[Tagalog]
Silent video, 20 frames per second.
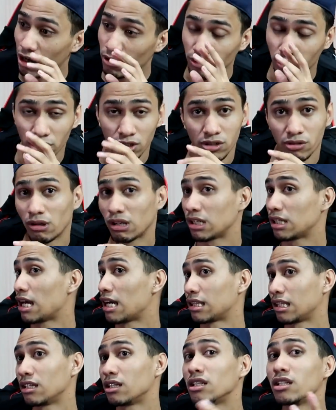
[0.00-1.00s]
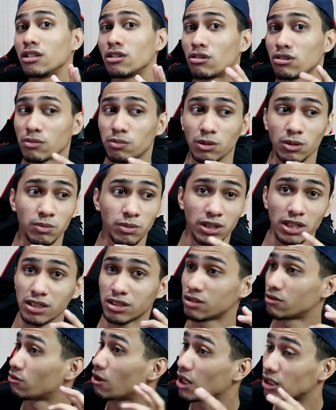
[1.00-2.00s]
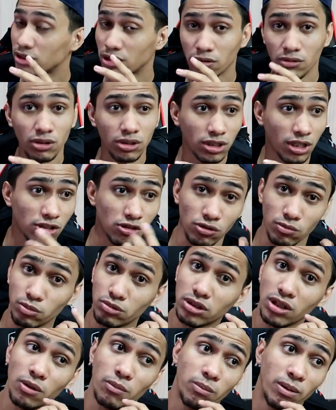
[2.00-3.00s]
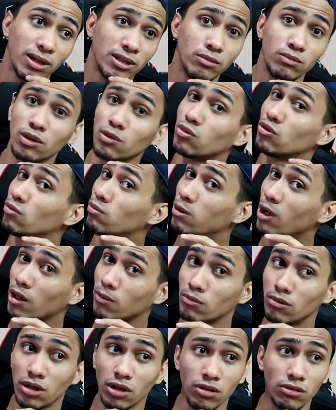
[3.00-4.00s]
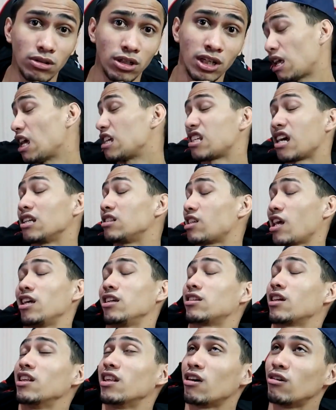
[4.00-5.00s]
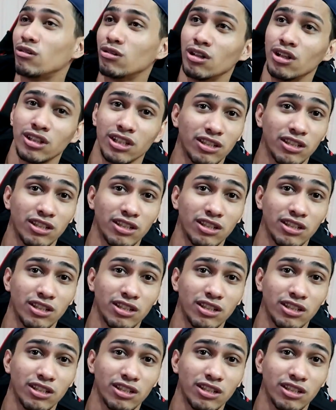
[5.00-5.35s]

Counter-Strike dati, dito ako sa Pilipinas, Ragnarok, tapos mapunta akong Belgium, nagbubulakbol ako. Sasakit-sakitan ako.